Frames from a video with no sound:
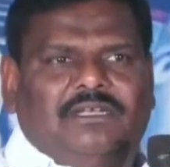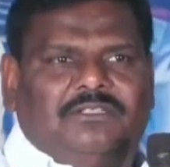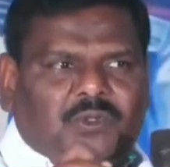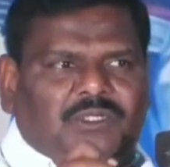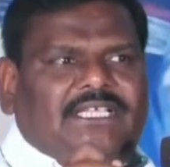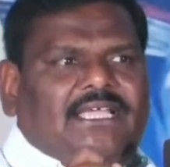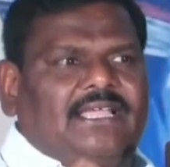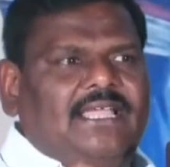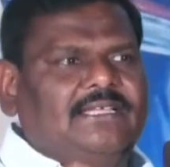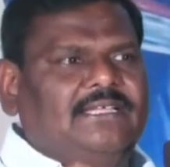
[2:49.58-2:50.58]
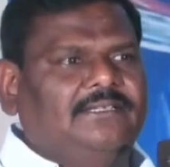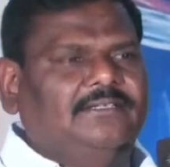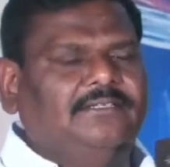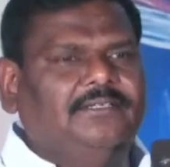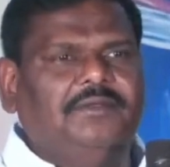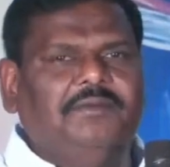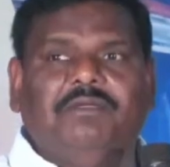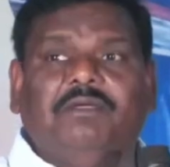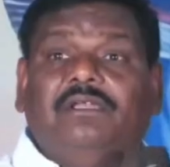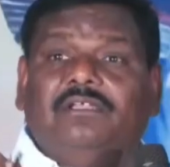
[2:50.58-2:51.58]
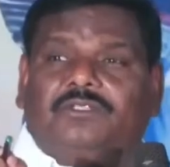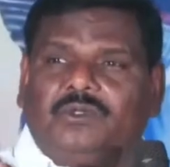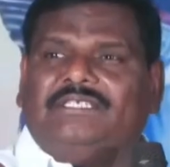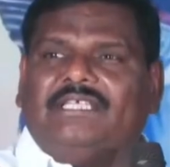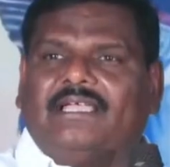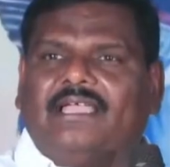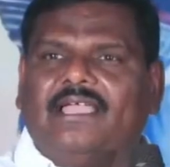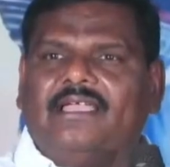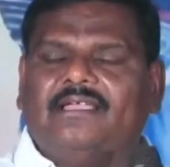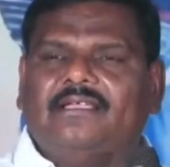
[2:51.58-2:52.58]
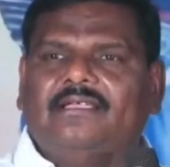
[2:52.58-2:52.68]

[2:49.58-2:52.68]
మిమ్మల్ని చూశాక మిమ్మల్ని చూశాక